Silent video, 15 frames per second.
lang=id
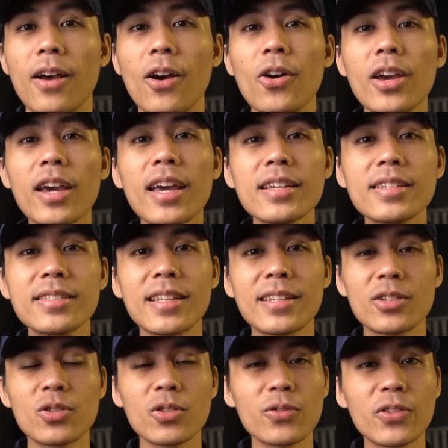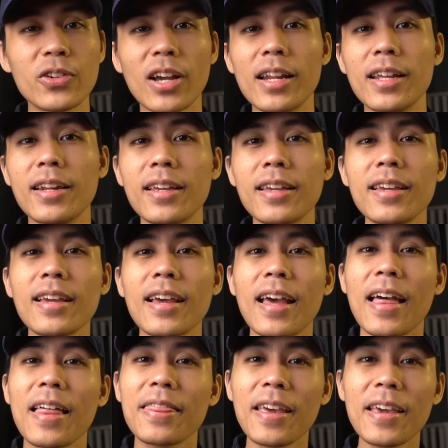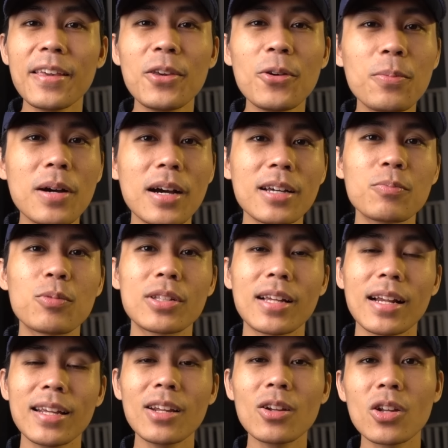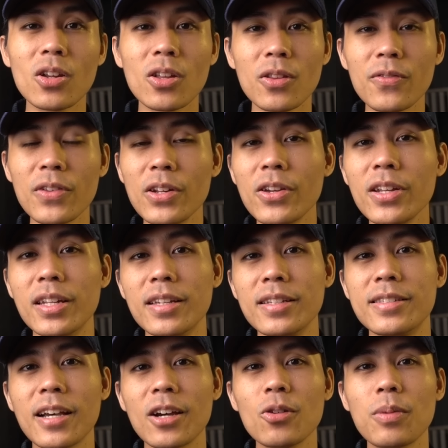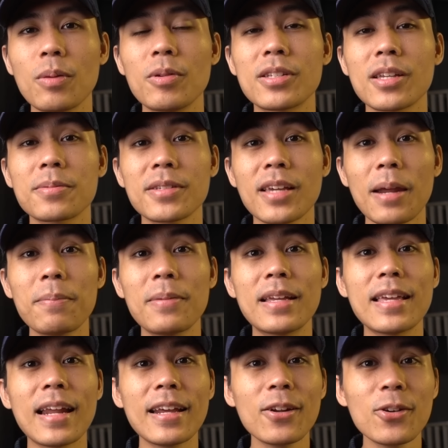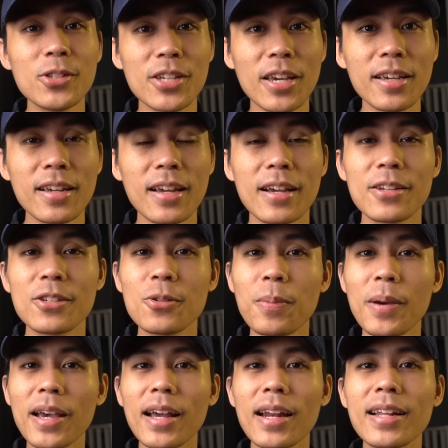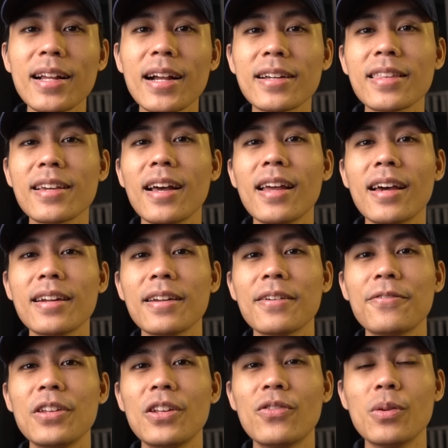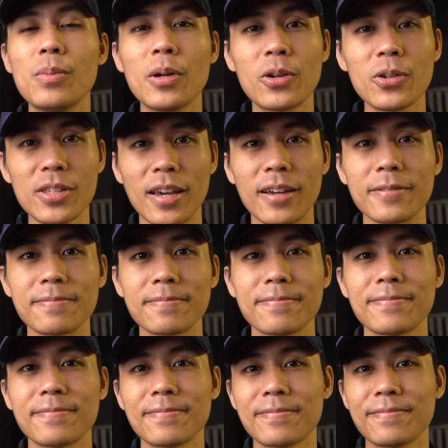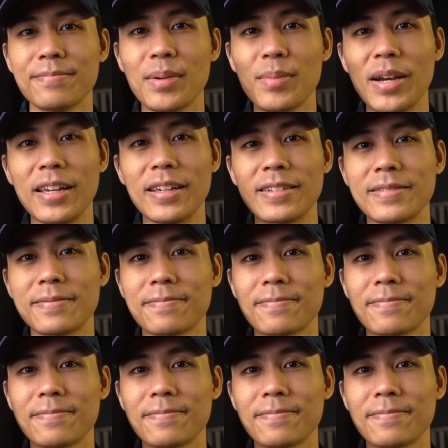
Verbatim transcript: Oke okay guys, that's it untuk video kali ini. Thank you banget buat kalian yang udah nonton video ini. Jangan lupa buat subscribe dan nyalain lonceng supaya kalian gak ketinggalan video-video berikutnya. Bye-bye.